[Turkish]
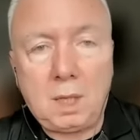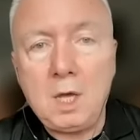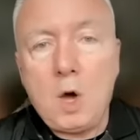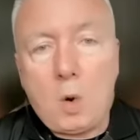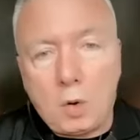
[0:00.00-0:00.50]

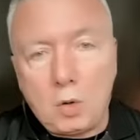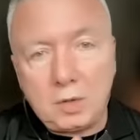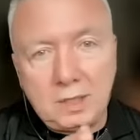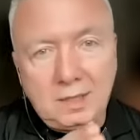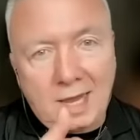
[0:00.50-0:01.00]
Okay,
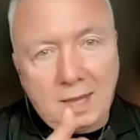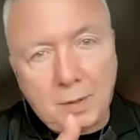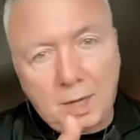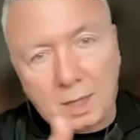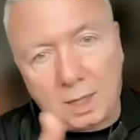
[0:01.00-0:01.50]
Orada
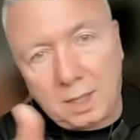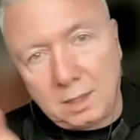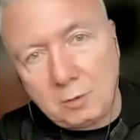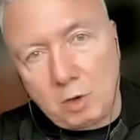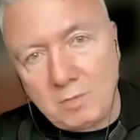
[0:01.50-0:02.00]
tek bir
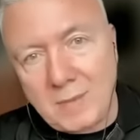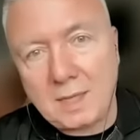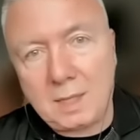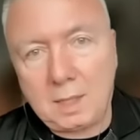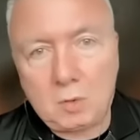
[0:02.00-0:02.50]
hareketle
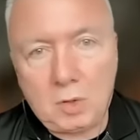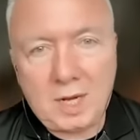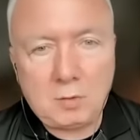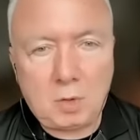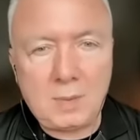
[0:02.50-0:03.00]
dönmen
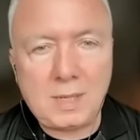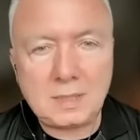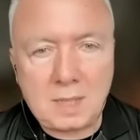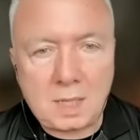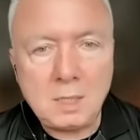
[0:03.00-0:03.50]
gerekiyor. Eğer
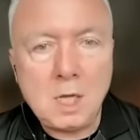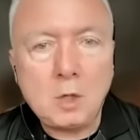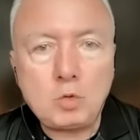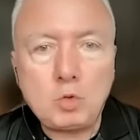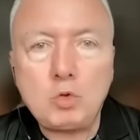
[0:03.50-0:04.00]
dönemezsen
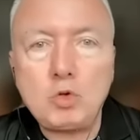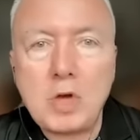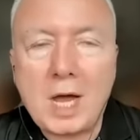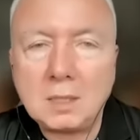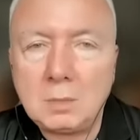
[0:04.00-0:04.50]

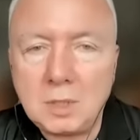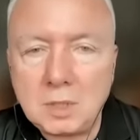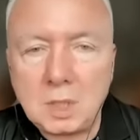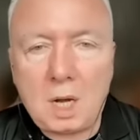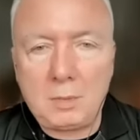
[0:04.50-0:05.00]
tutuşu her zaman
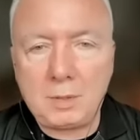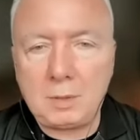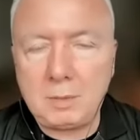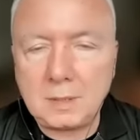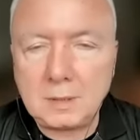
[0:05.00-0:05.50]
için
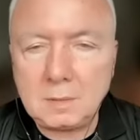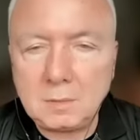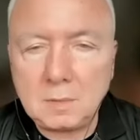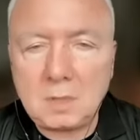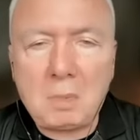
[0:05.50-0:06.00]
kaybedebilirsin.
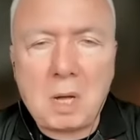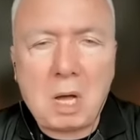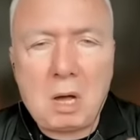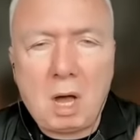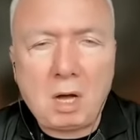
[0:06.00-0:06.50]

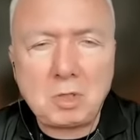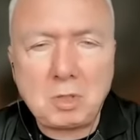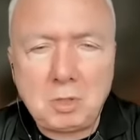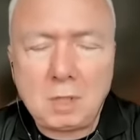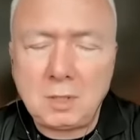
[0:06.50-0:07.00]
Sabah,
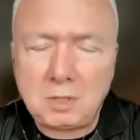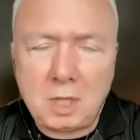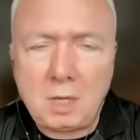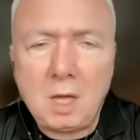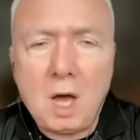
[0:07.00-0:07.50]
akşam, e,
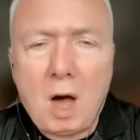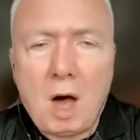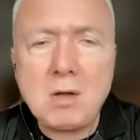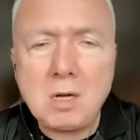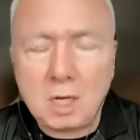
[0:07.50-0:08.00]
şey,
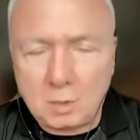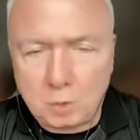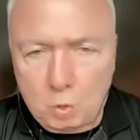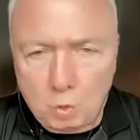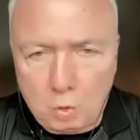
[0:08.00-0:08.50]
Ankara
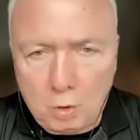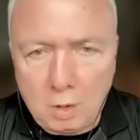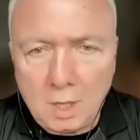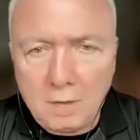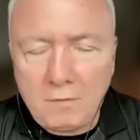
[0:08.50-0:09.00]

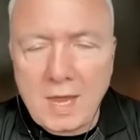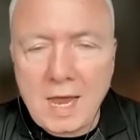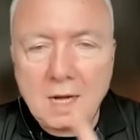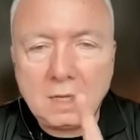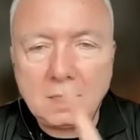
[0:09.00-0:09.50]
soğuğu ve
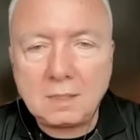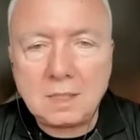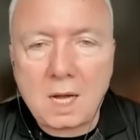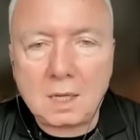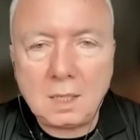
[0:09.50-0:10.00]
yerler
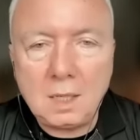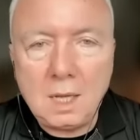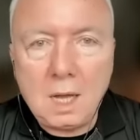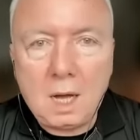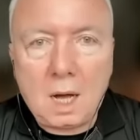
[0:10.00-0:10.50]
ıslak.
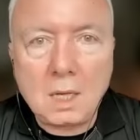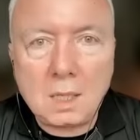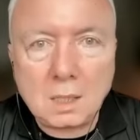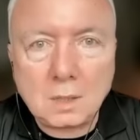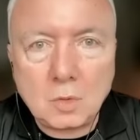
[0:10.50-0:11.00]

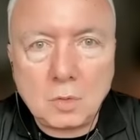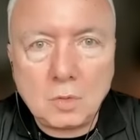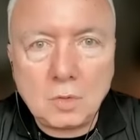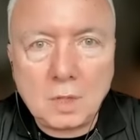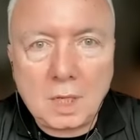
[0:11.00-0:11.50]
Ankara
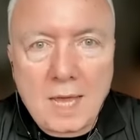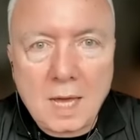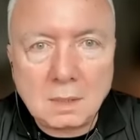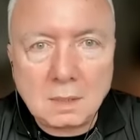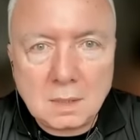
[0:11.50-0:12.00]
soğuğunda
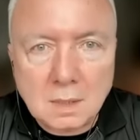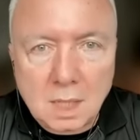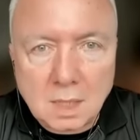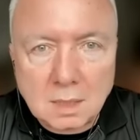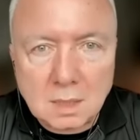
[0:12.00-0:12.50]
yer
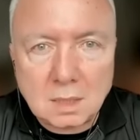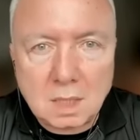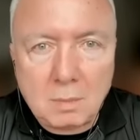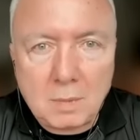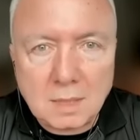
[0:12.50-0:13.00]
ıslaksa
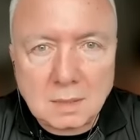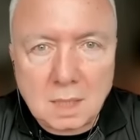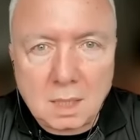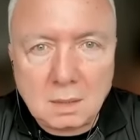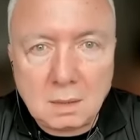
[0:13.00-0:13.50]
sabah
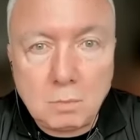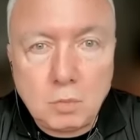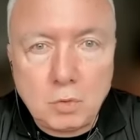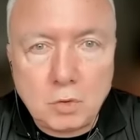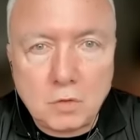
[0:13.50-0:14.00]

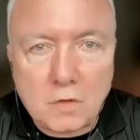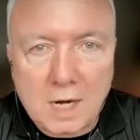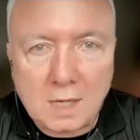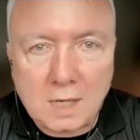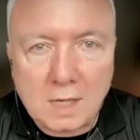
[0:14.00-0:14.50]
saati buz var.